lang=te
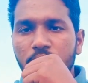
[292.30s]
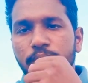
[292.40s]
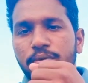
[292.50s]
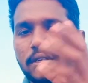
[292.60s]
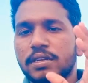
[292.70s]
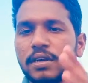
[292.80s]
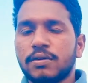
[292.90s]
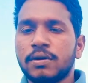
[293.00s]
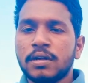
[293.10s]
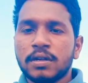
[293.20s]
వాటిని
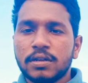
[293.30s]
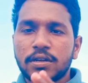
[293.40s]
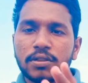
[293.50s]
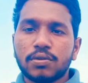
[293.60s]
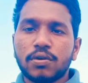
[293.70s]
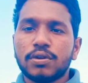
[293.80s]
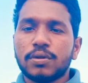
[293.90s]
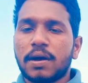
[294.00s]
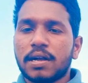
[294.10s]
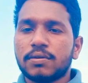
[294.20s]
పూజించారు జంతువుల
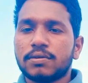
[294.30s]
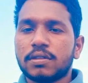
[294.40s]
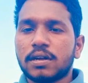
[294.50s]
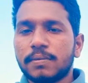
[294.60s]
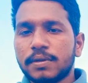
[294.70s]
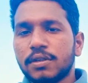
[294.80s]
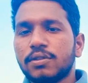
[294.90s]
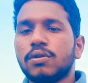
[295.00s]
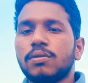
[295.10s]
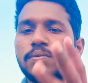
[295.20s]
నుంచి మాంసం వస్తుంది కాబట్టి
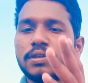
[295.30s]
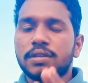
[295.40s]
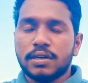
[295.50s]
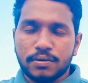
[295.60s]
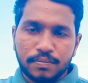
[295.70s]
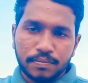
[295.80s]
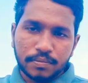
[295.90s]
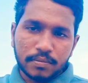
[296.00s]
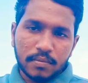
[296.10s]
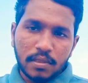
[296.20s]
జంతువులను పూజించారు
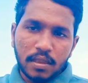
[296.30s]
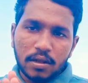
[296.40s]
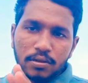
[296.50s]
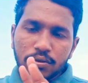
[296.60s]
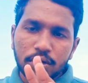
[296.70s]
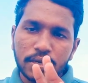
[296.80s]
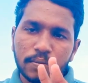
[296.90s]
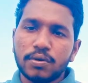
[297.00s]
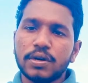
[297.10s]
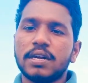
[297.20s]
సో ఈ
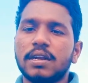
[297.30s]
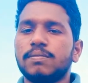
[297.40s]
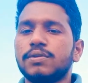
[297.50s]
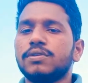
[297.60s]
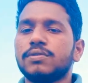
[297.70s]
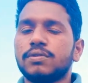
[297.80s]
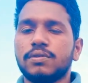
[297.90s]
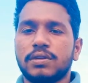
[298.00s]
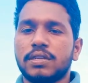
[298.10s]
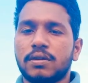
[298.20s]
మూడింటిని
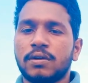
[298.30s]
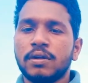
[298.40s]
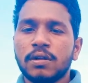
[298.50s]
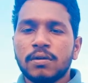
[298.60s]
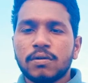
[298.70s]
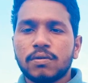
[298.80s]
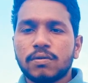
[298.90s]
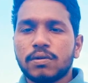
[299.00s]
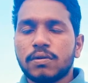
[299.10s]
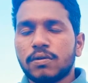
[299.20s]
పూజించుకుంటూ వచ్చారు
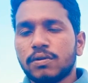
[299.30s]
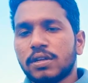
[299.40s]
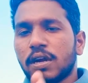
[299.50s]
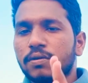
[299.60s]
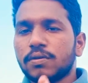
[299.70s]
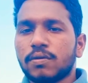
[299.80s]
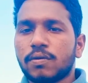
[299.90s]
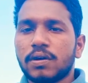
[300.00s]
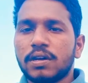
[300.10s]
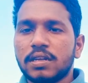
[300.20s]
వచ్చారు
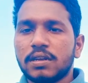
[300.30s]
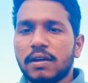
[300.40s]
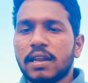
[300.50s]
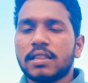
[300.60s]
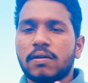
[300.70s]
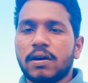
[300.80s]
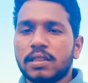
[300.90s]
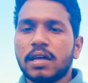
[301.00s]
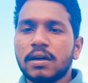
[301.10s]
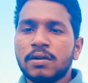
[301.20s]
కొన్ని వేల
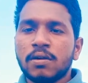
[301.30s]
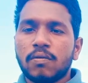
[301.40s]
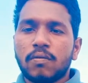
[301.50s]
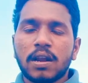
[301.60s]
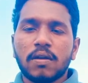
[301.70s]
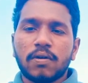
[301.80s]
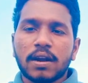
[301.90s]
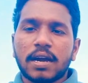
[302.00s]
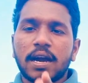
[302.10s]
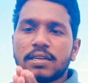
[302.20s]
తర్వాత వాళ్ళ
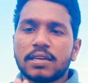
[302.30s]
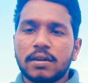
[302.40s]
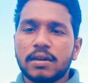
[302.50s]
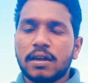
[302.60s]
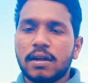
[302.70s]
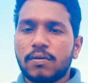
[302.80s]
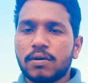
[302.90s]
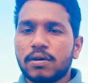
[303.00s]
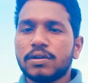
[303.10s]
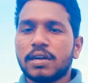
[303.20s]
వర్గాలు
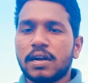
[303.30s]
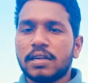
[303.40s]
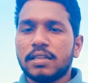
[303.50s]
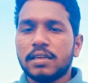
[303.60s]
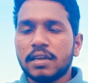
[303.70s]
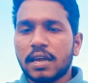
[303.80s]
ఉండడం స్టార్ట్ అయింది